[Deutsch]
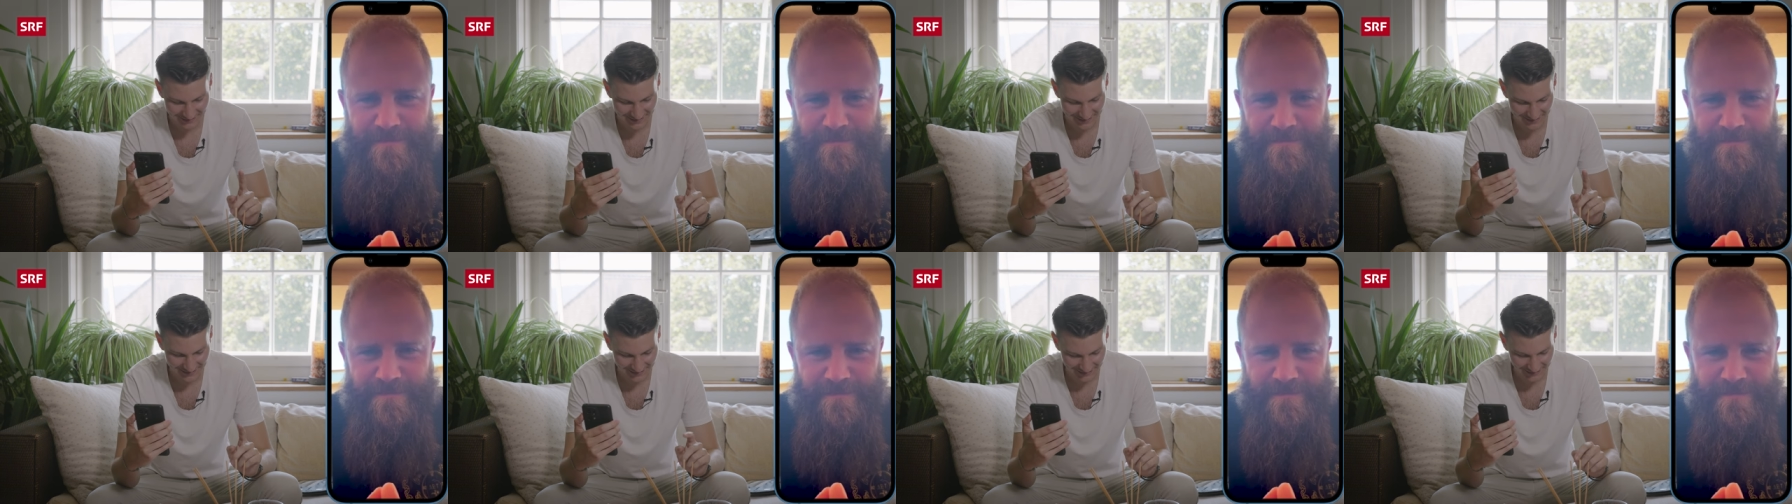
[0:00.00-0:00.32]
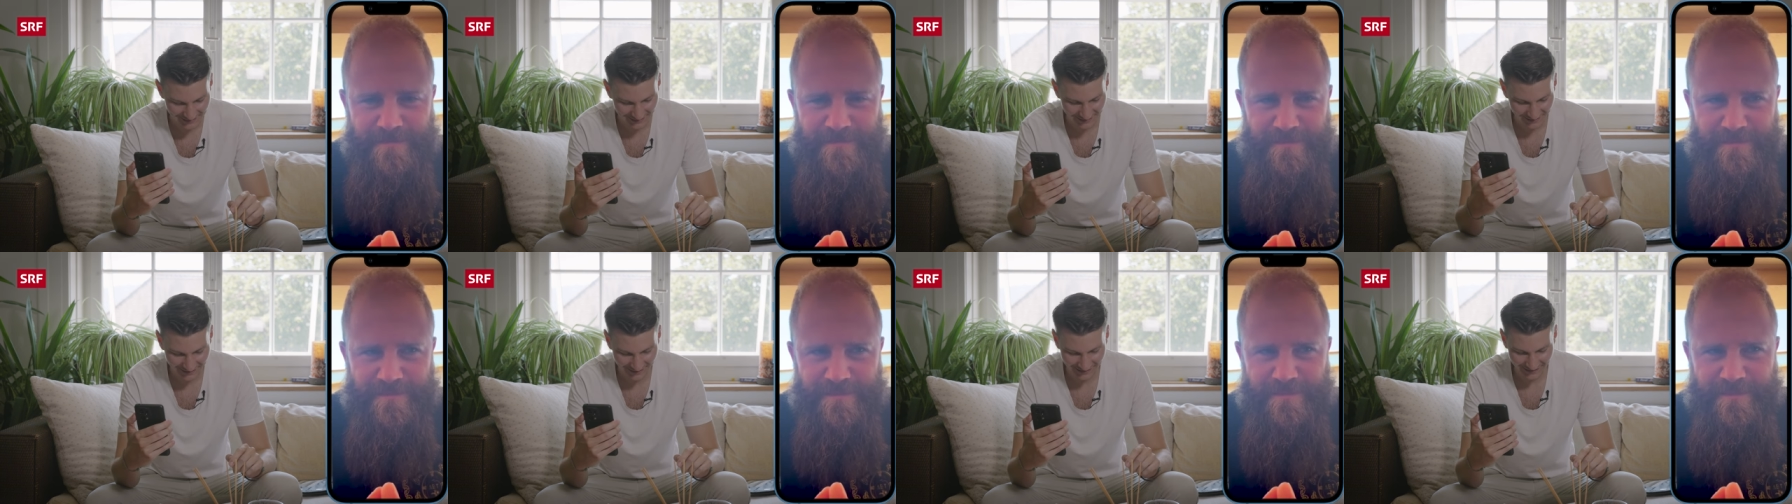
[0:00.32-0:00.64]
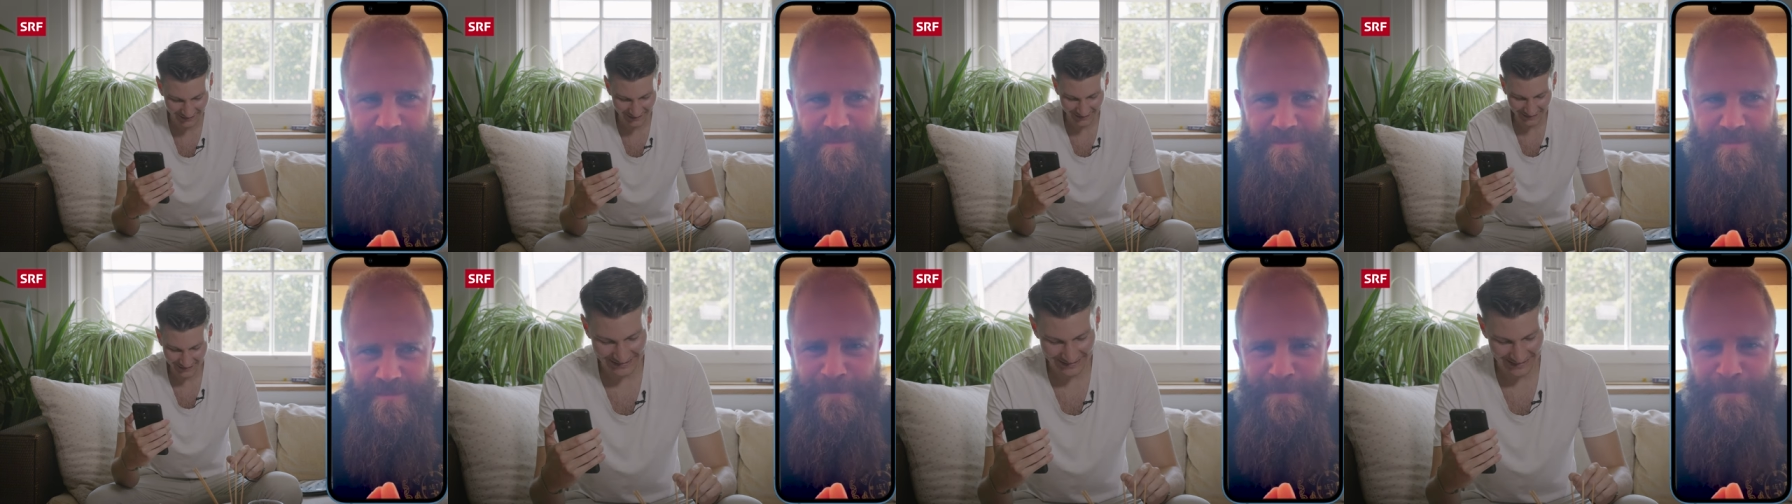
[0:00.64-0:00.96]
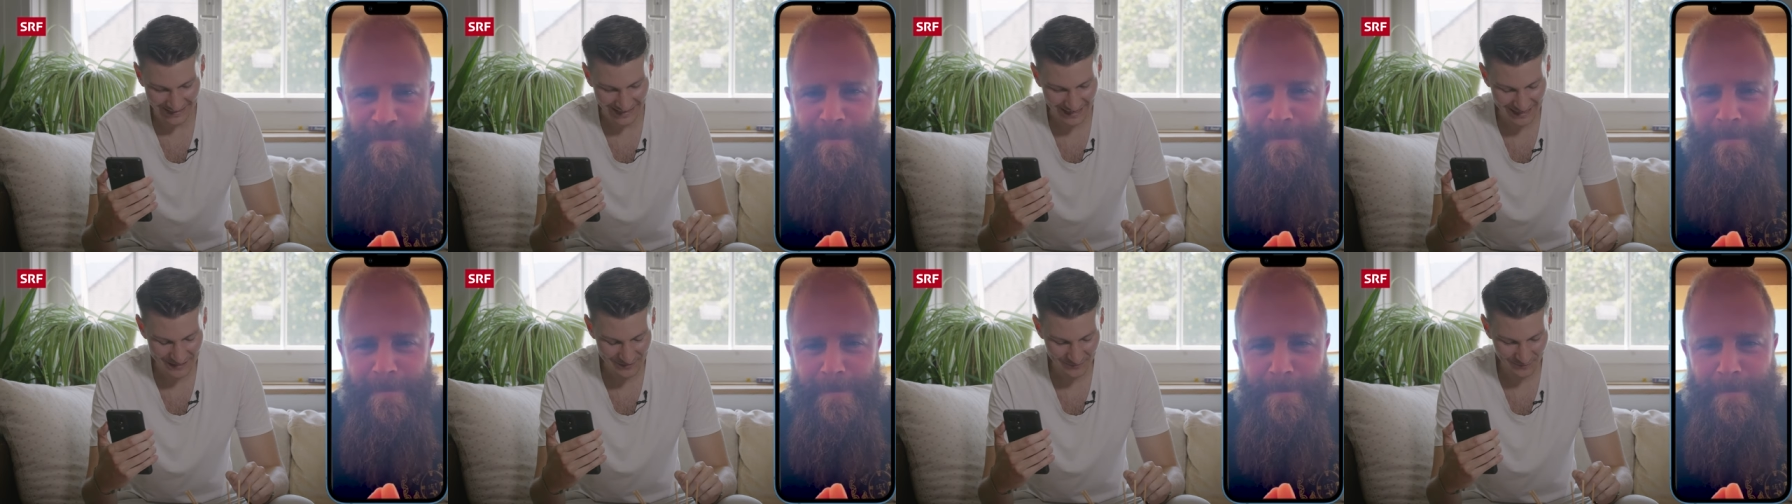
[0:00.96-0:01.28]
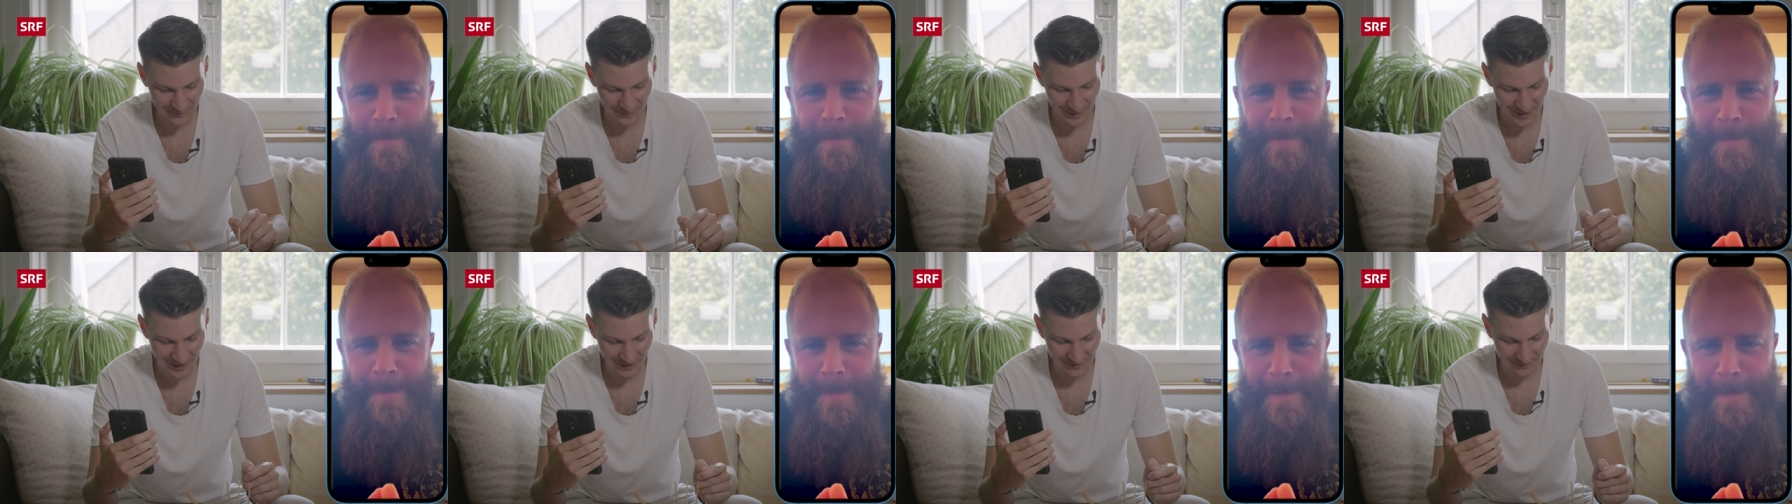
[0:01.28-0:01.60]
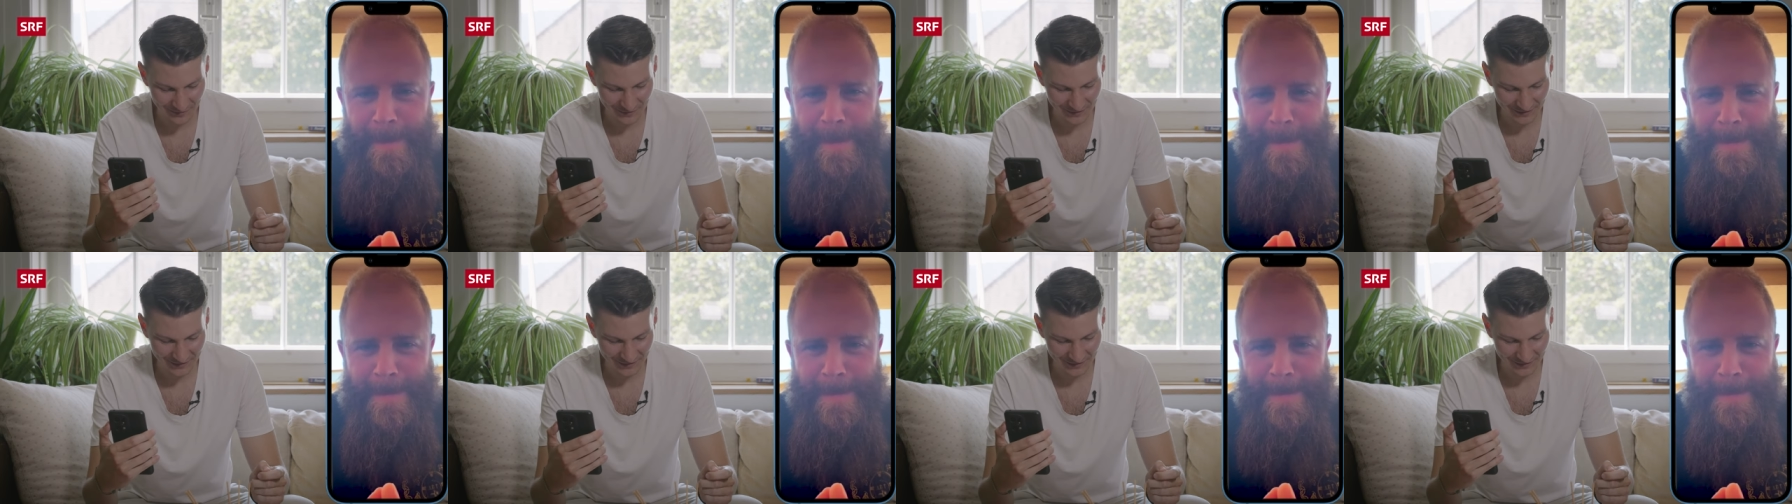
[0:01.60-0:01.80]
als ich. Die erste Frage,